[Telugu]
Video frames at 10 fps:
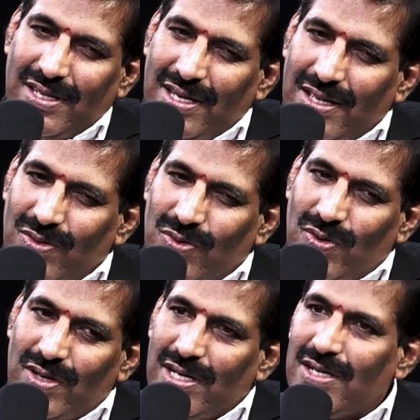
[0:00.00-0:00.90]
ఈ
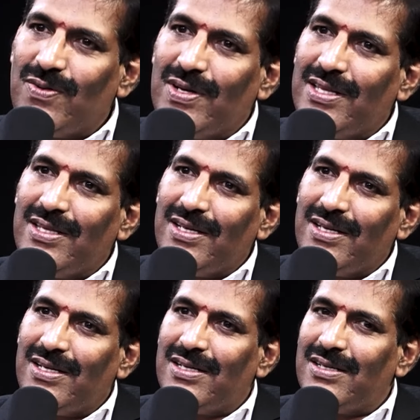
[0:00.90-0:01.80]
దొరకటం అనేది
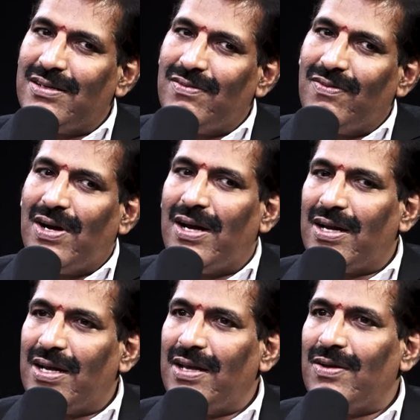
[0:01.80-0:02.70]

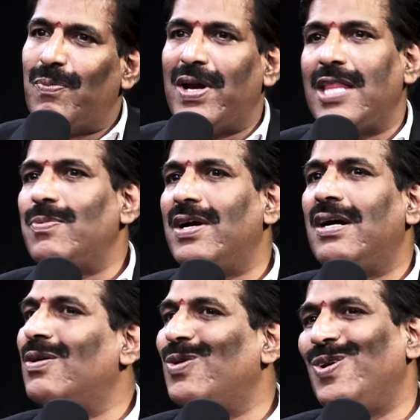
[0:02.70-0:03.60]
వాళ్ళకి ప్రాథమిక
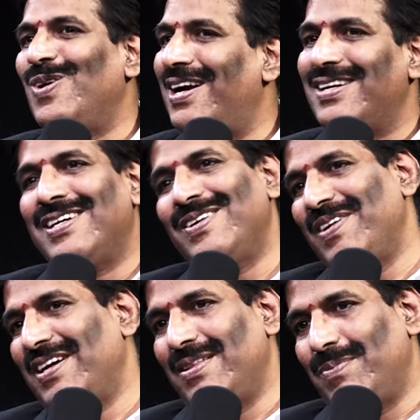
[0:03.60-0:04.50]
హక్కుల్లో
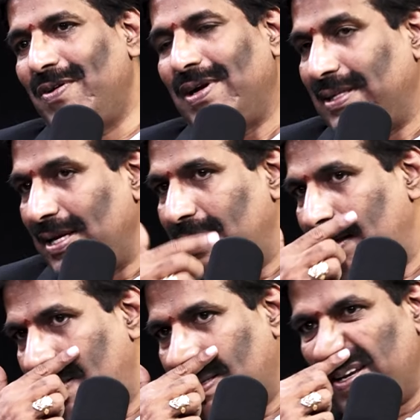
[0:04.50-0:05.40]
ఆటంకమే కదమ్మా వాళ్ళ
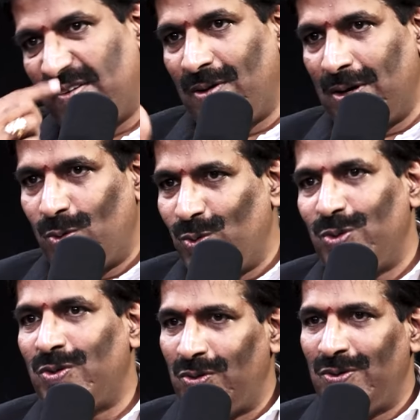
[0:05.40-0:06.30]
తల్లిదండ్రులకి వాళ్ళ
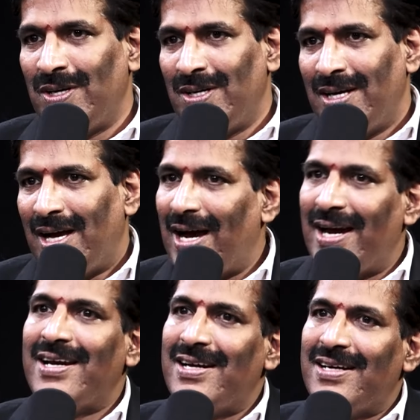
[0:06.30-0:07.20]
కూతురు
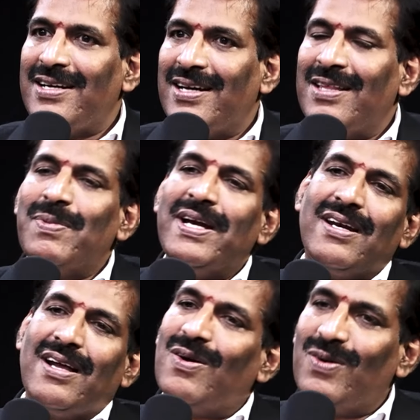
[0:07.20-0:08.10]
ఐడెంటిటీ అనేది బయట
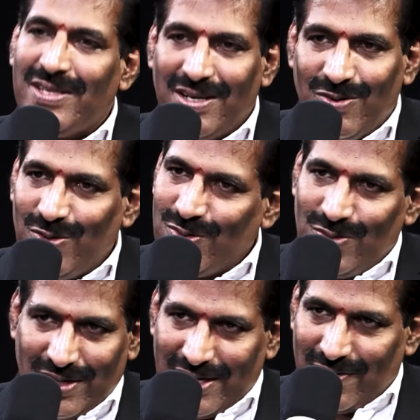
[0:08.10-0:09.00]
రాకూడదని
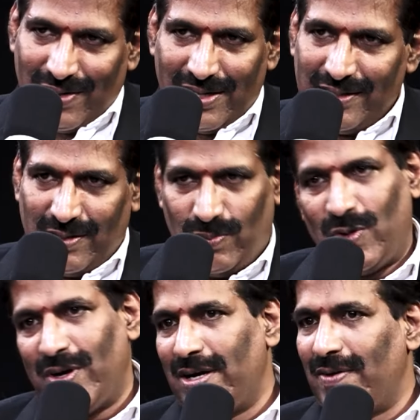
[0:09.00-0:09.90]
కోరుకుంటారు ఎవరైనా సరే
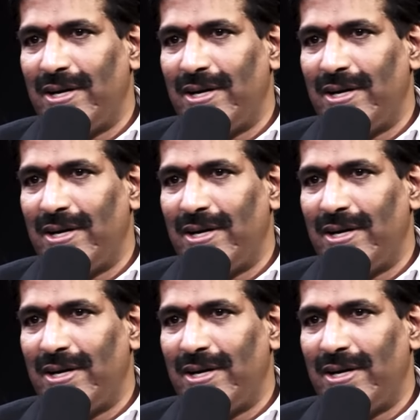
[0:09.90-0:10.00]
పోరాటం